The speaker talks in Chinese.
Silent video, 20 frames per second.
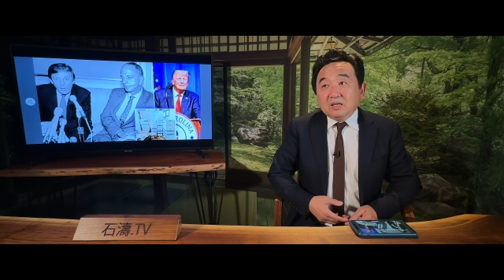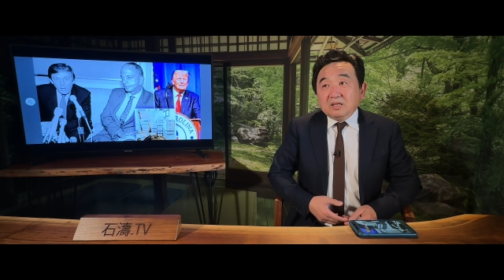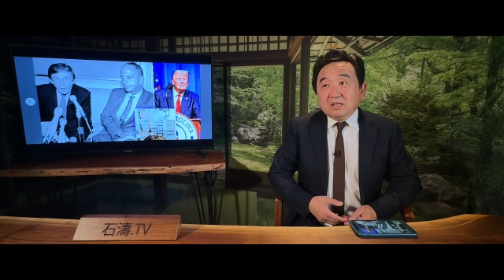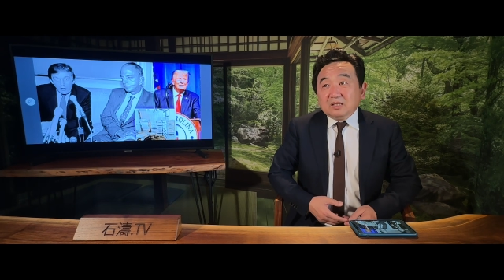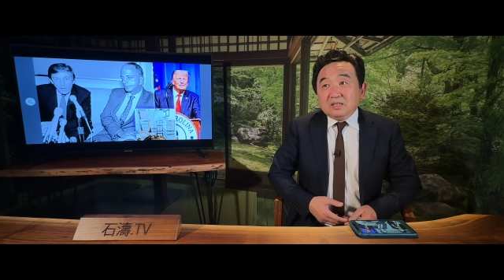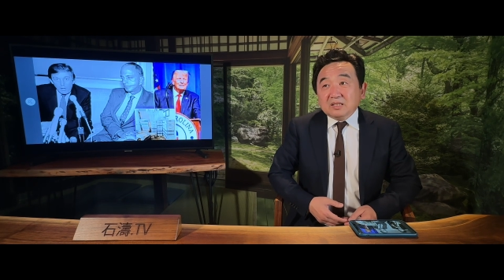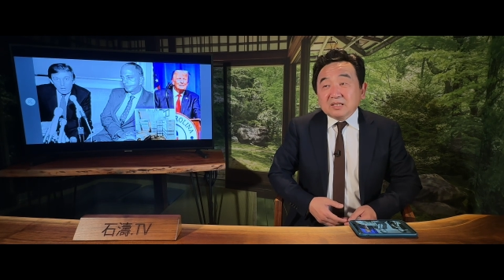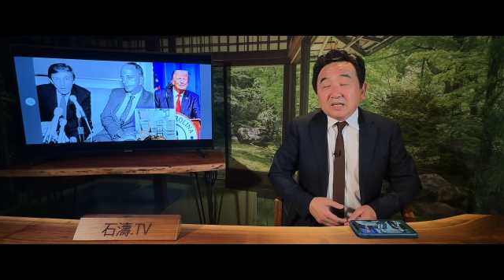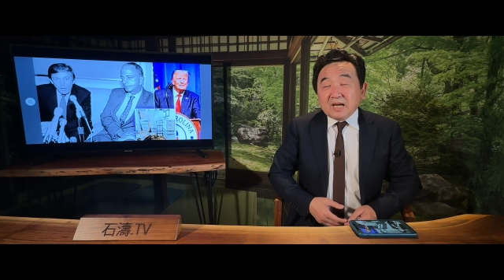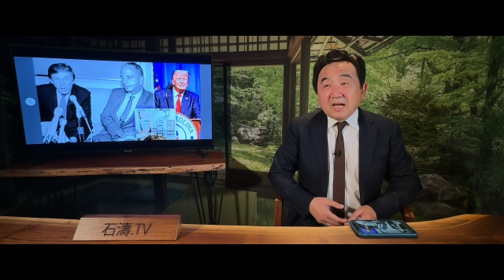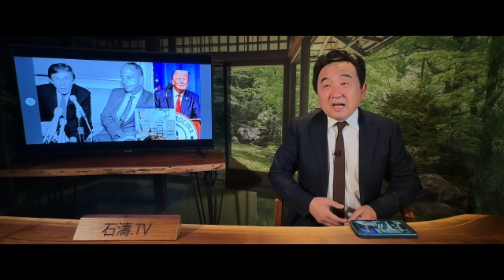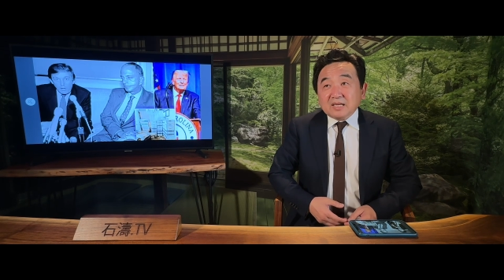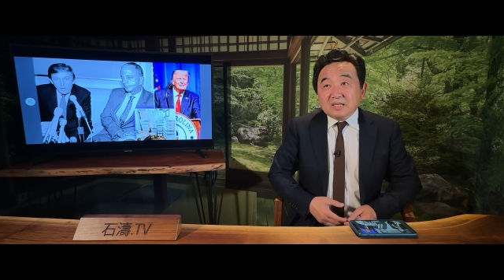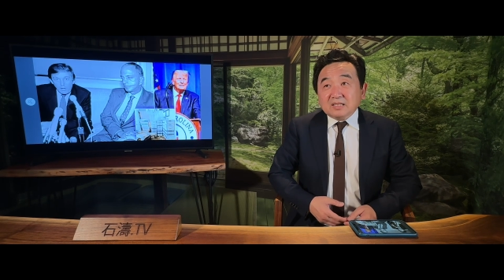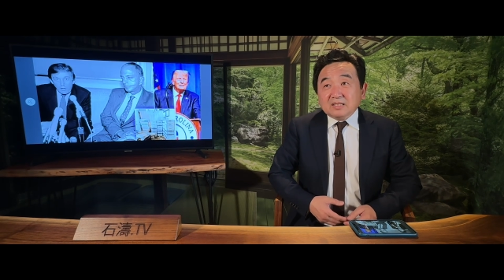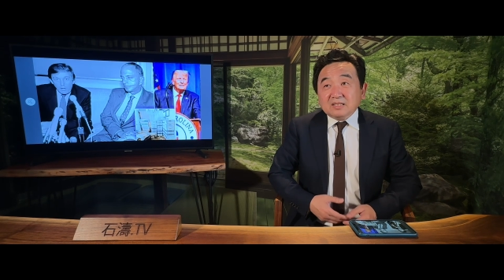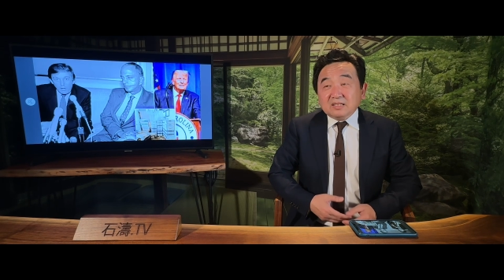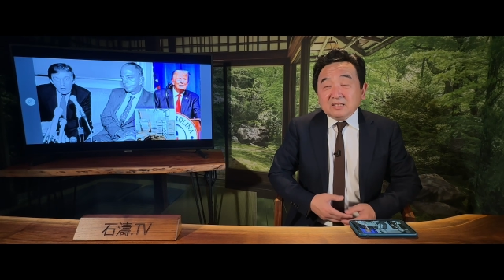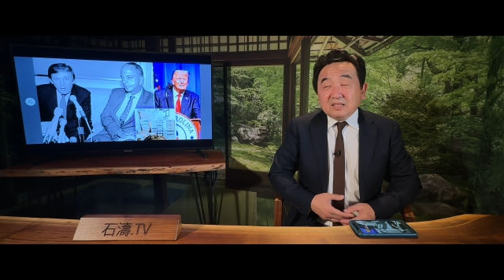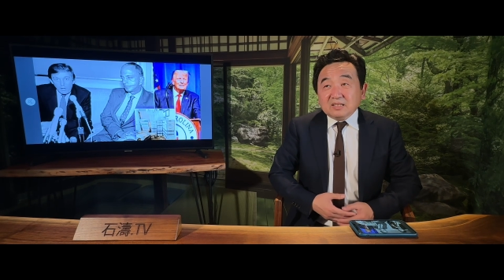应该
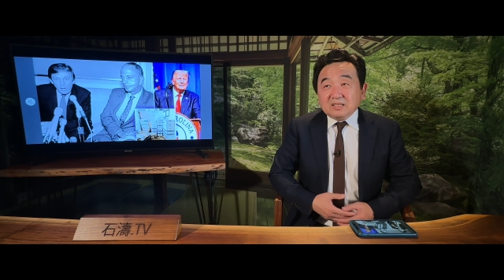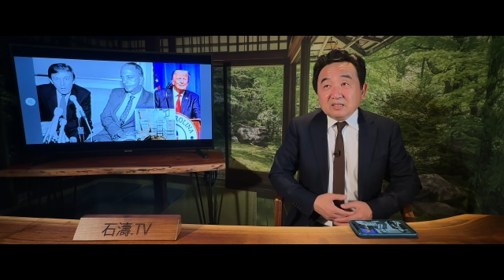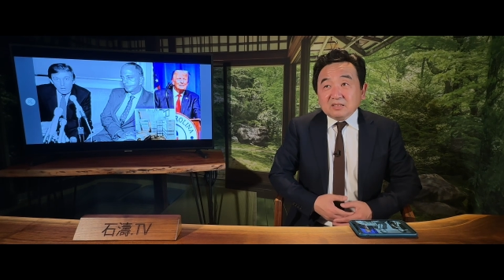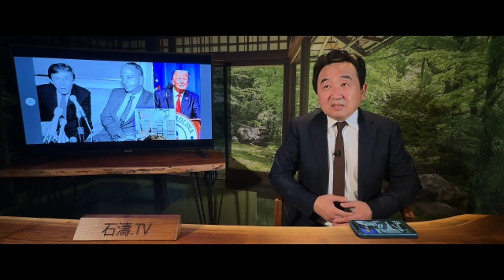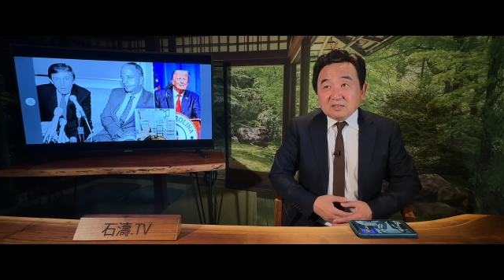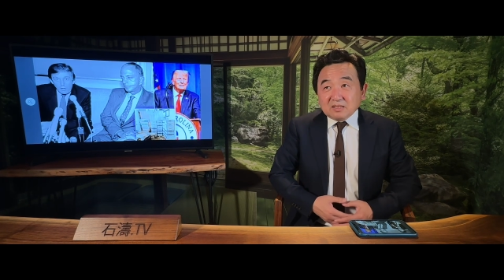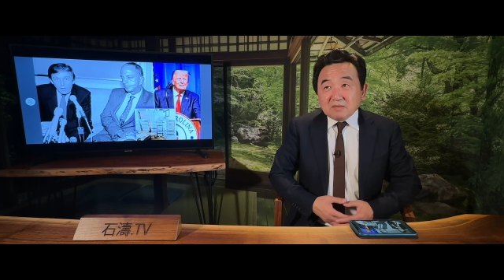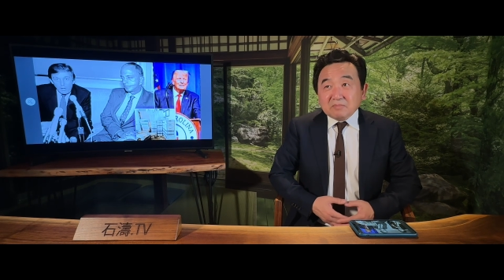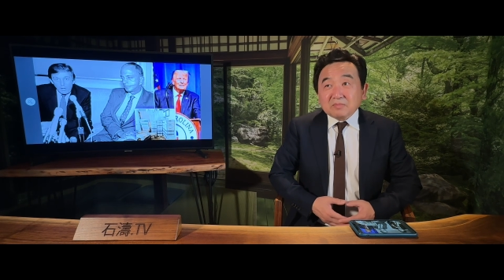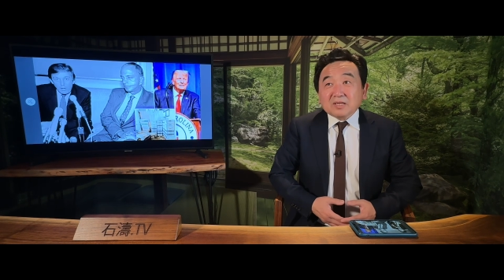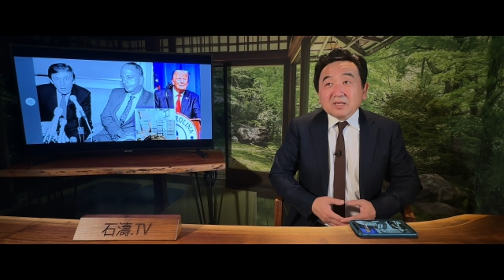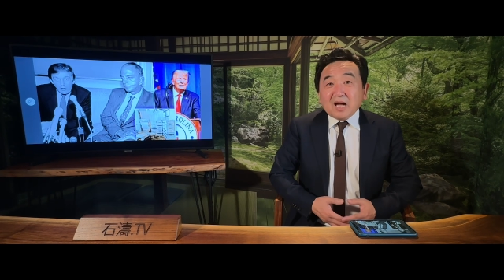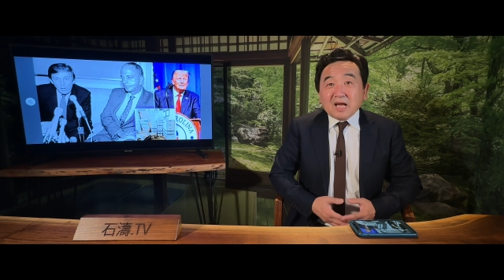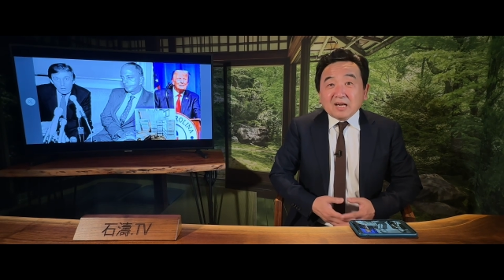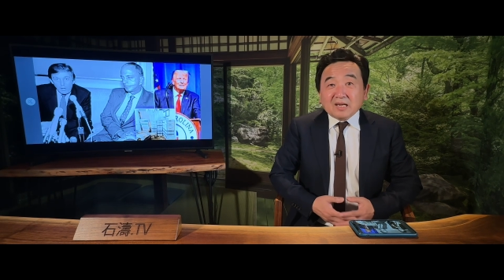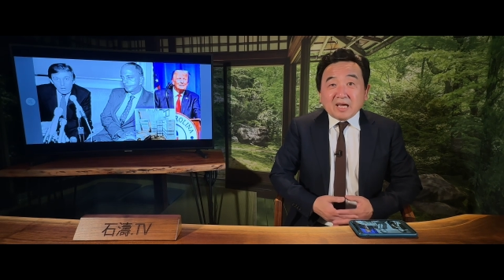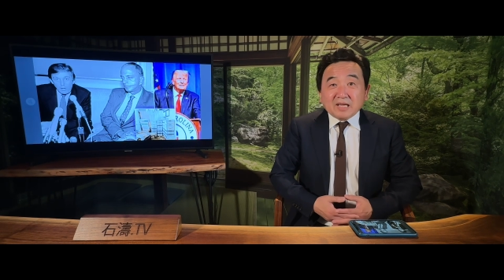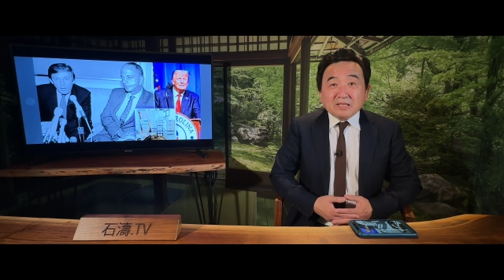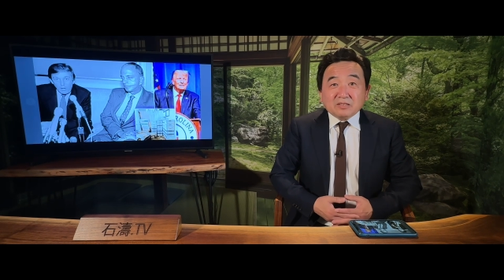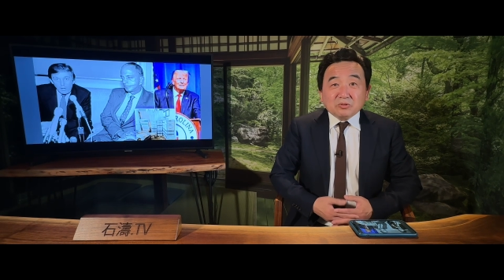这么看来，